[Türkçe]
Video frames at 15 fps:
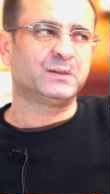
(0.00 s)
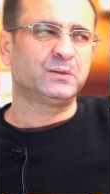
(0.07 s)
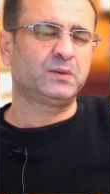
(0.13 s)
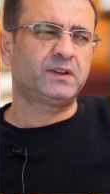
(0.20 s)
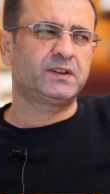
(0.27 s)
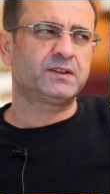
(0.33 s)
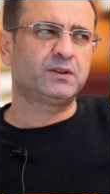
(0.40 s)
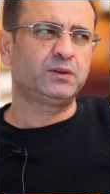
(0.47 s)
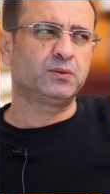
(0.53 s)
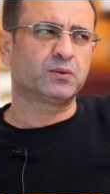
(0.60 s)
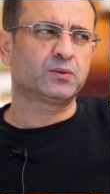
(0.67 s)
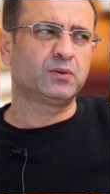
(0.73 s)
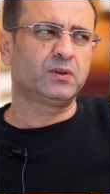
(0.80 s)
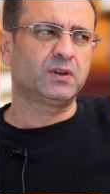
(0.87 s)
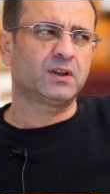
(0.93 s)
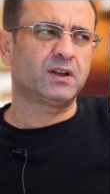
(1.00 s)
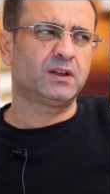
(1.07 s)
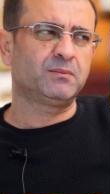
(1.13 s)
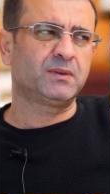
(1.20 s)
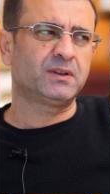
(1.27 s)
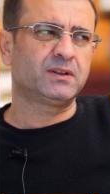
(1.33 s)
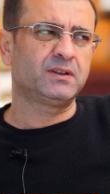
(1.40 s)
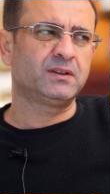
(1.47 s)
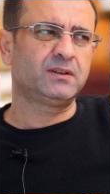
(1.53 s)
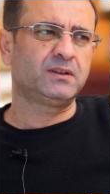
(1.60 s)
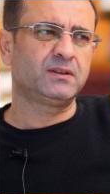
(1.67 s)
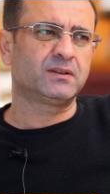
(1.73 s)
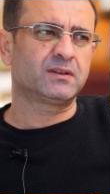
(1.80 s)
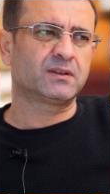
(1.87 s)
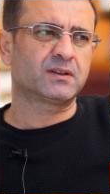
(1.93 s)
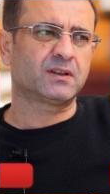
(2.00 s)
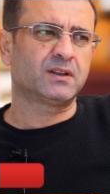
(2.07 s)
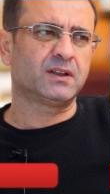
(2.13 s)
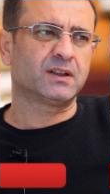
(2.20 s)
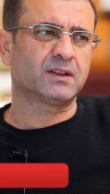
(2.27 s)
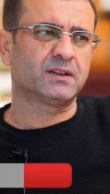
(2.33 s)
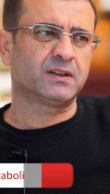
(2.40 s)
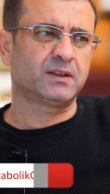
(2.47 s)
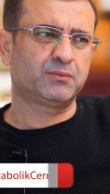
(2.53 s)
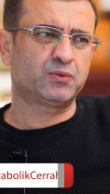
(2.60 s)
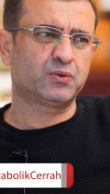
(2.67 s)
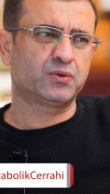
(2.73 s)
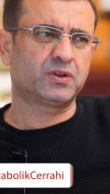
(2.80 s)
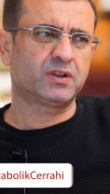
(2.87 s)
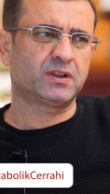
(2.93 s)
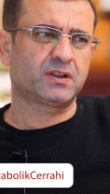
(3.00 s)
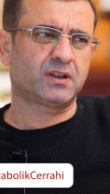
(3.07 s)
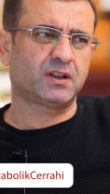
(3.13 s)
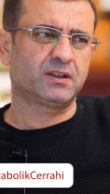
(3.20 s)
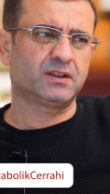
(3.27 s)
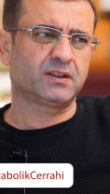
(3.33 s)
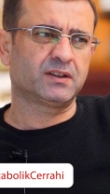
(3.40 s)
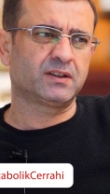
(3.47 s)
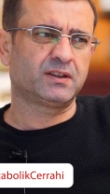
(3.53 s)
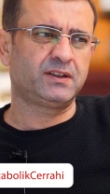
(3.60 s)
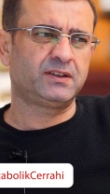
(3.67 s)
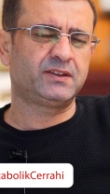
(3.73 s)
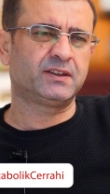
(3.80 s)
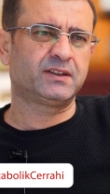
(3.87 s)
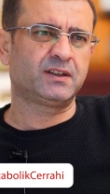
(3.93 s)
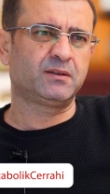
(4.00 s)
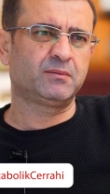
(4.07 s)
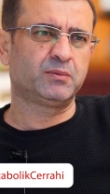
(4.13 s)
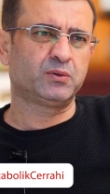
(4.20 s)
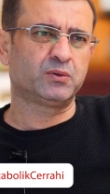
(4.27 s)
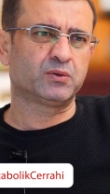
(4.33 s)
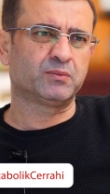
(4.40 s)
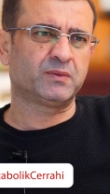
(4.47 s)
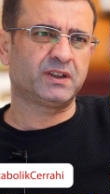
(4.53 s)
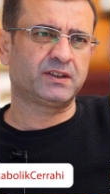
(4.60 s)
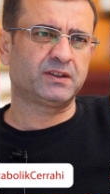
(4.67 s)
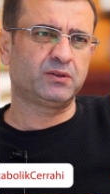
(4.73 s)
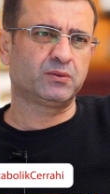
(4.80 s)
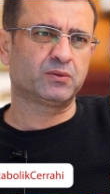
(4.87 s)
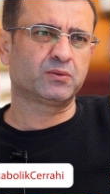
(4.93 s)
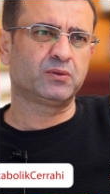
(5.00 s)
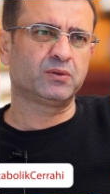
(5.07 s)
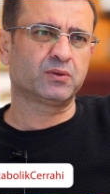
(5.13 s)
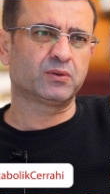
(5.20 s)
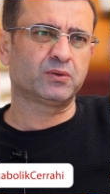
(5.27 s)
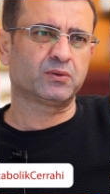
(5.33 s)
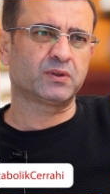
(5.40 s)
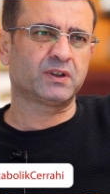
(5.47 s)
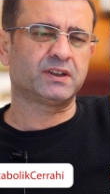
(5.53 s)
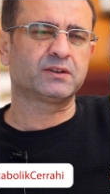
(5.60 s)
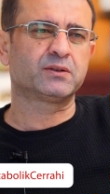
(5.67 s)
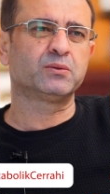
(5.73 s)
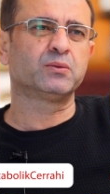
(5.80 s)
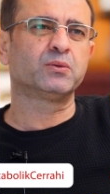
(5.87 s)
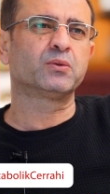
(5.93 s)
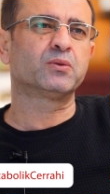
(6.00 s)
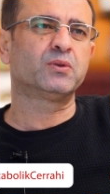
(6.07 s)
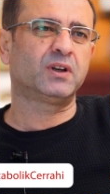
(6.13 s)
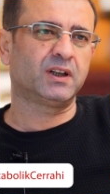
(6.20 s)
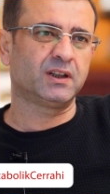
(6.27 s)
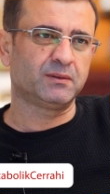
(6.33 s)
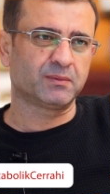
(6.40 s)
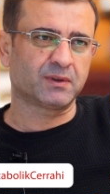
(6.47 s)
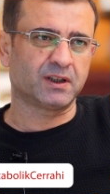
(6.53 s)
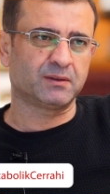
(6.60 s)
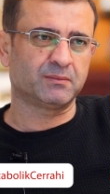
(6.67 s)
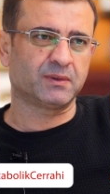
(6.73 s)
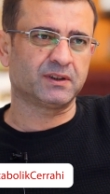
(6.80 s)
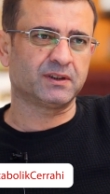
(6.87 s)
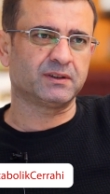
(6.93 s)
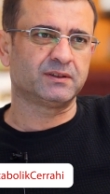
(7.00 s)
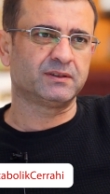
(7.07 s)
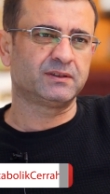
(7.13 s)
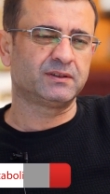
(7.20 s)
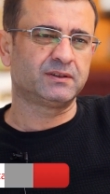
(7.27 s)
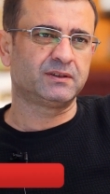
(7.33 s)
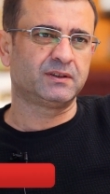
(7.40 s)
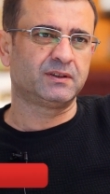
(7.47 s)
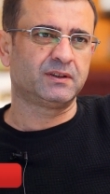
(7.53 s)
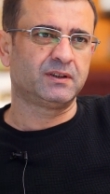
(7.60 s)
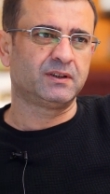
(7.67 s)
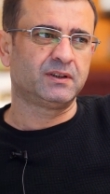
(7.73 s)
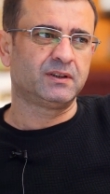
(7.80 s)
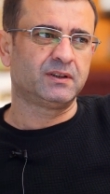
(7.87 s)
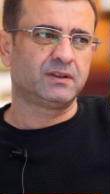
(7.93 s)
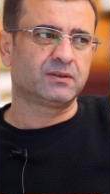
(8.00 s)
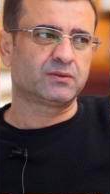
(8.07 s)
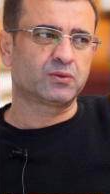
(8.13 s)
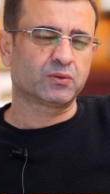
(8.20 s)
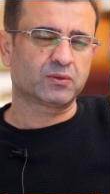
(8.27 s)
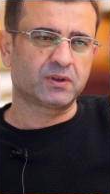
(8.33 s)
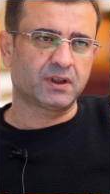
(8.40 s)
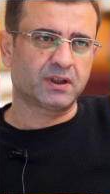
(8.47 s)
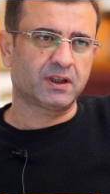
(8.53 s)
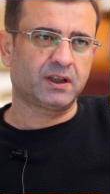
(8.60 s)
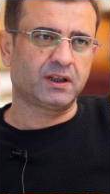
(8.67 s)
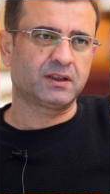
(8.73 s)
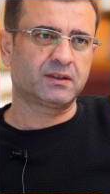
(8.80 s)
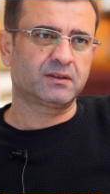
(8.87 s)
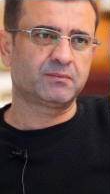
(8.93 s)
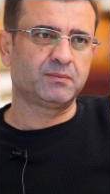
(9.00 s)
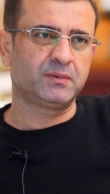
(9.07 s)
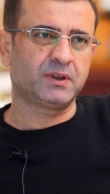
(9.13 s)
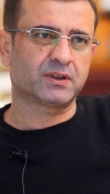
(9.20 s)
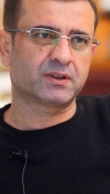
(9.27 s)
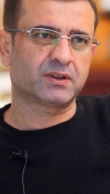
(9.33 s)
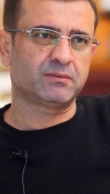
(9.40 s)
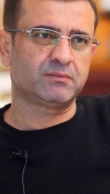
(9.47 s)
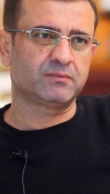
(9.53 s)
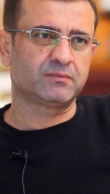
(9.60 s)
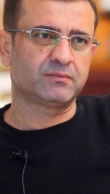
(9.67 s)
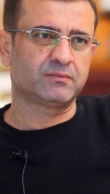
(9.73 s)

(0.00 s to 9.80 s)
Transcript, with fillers: yani o eski yorgunluk kalmadığını kanaatindeyim. Çünkü şeydir artık hissedilir bir durumda. Eski yorgunluk yok. Eski uyku halim kalmadı. Çok daha rahat bir yaşam